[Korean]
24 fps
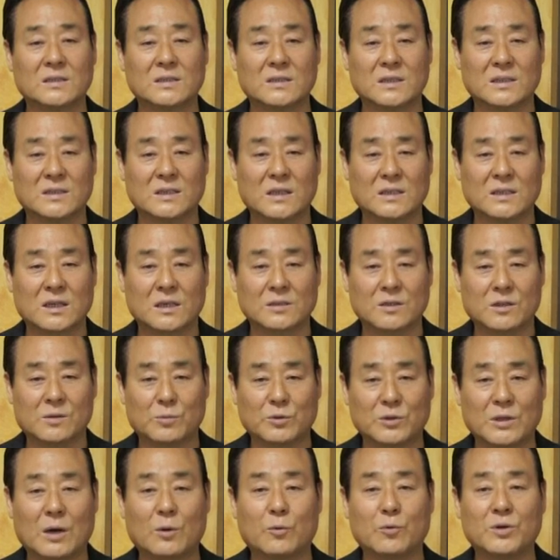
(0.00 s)

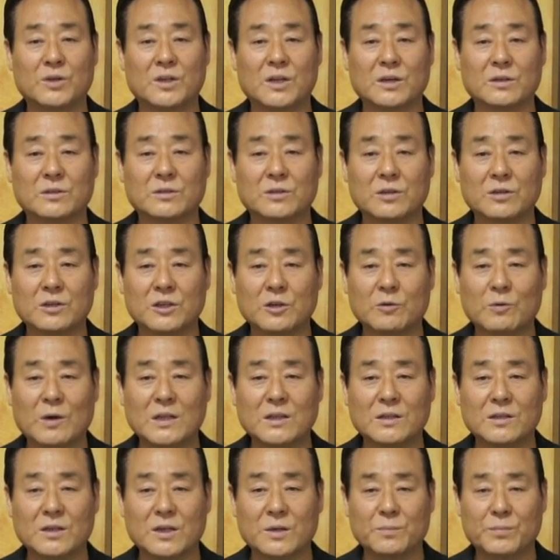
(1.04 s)
제사장들보다 오히려
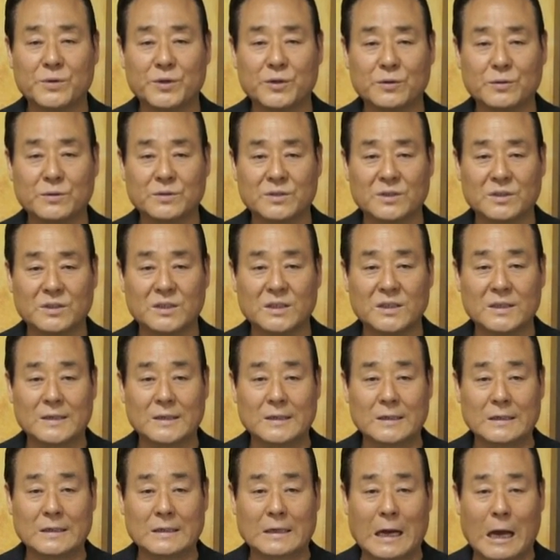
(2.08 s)
서기관들의 필요성이
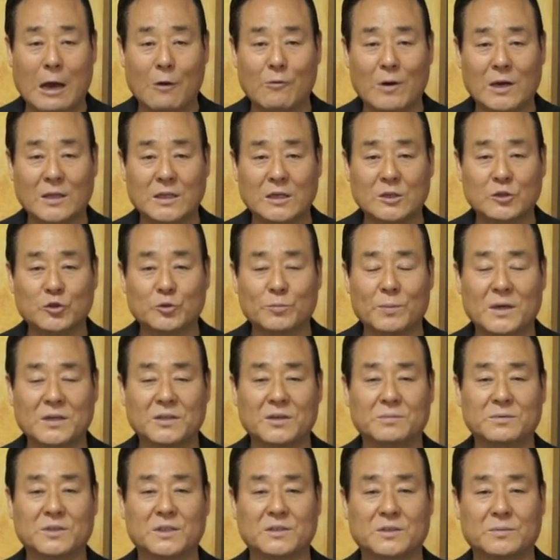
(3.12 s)
강화될
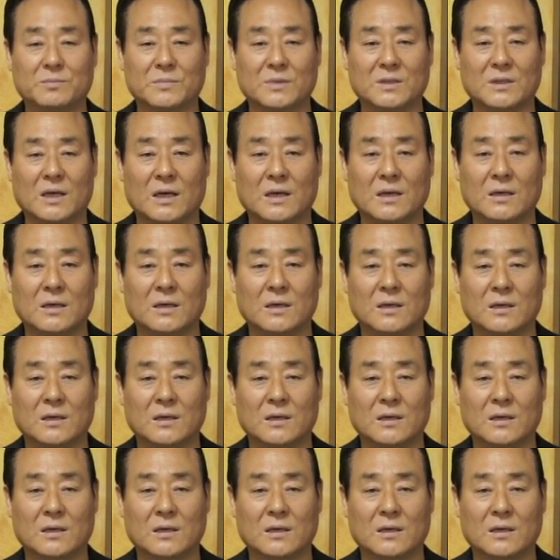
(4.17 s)
수밖에 없었습니다.